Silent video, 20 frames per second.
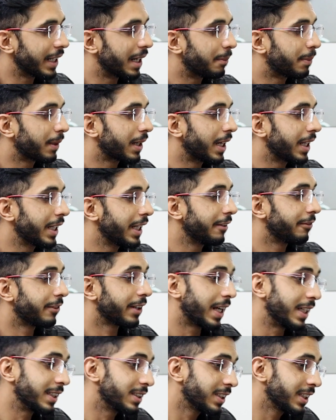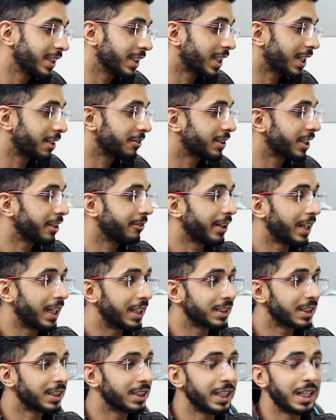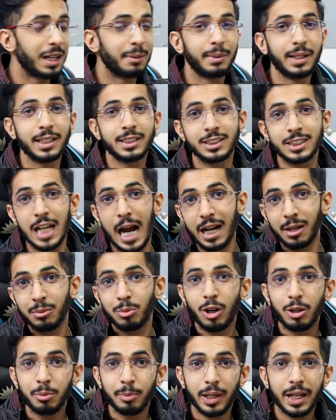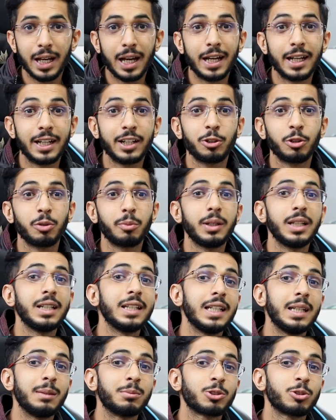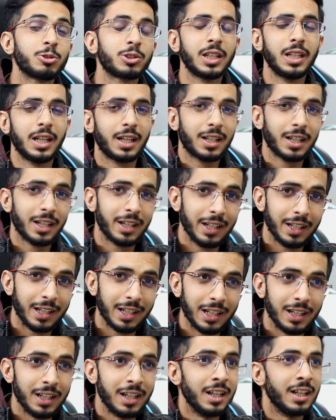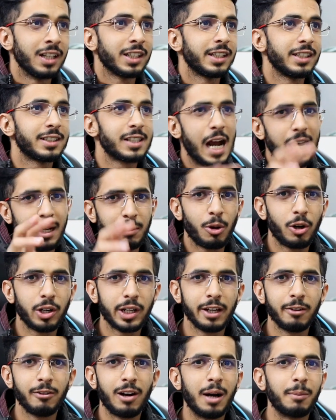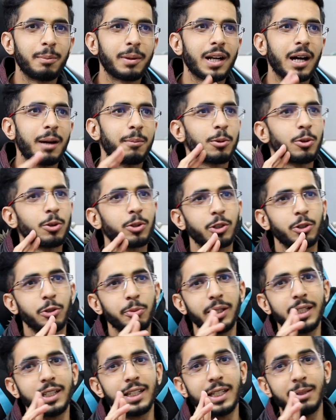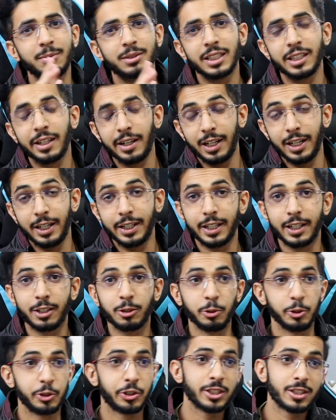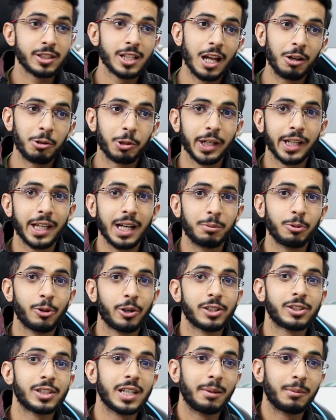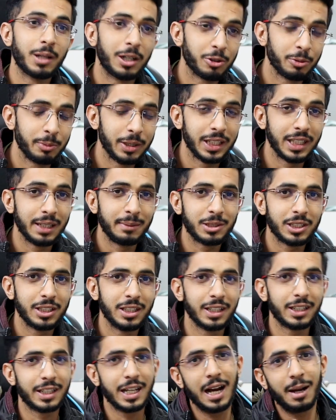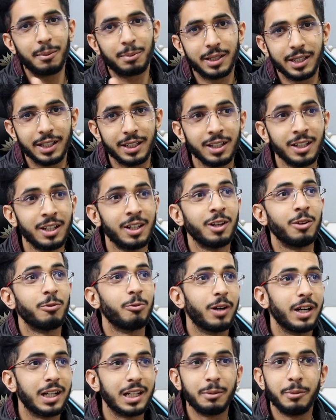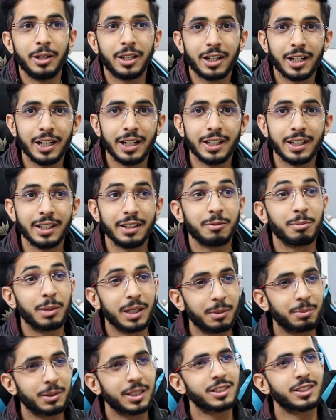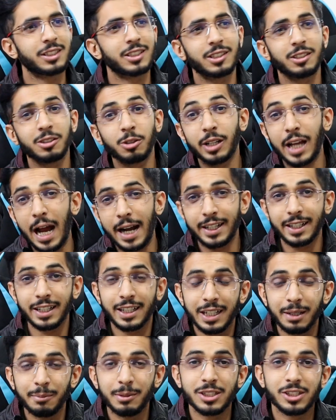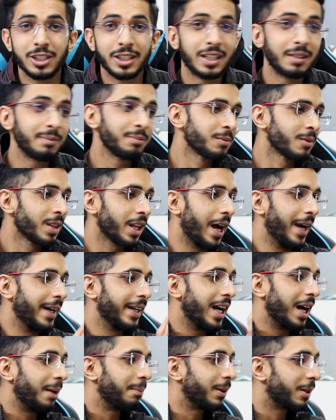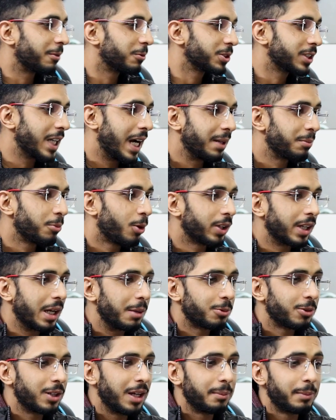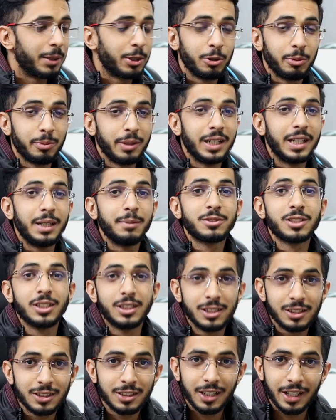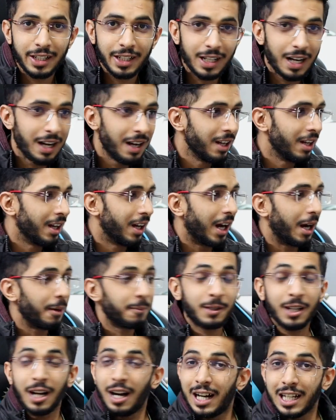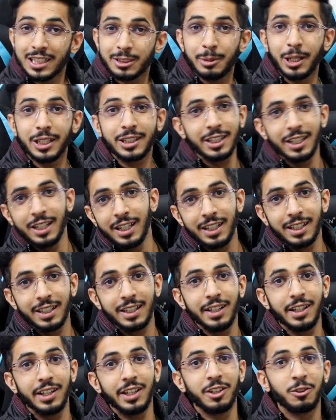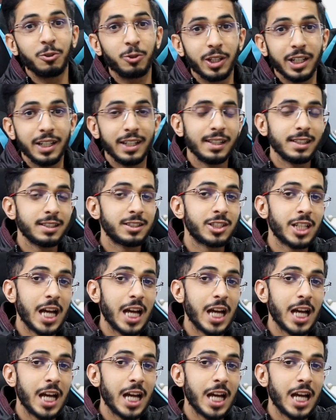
यहाँ पर आ रही है वेराइजन की तरफ से वेराइजन ने यहाँ पे एक चार्टबॉट बनाया है डोमेन नेम्स को सिलेक्ट करने के लिए कि चार्टबॉट है वहाँ पर आप लोग डोमेन नेम्स से रिलेटेड क्वेश्चन डालोगे कि आपको किस टाइप का डोमेन नेम चाहिए क्या आपके वर्ड लिमिट रहेगी मतलब किस कैटेगरी में चाहिए एंड यहाँ पर वो चार्टबॉट आपको यहाँ पे डोमेन नेम सजेस्ट करेगा अब खास बात यह है कि इन्होंने इस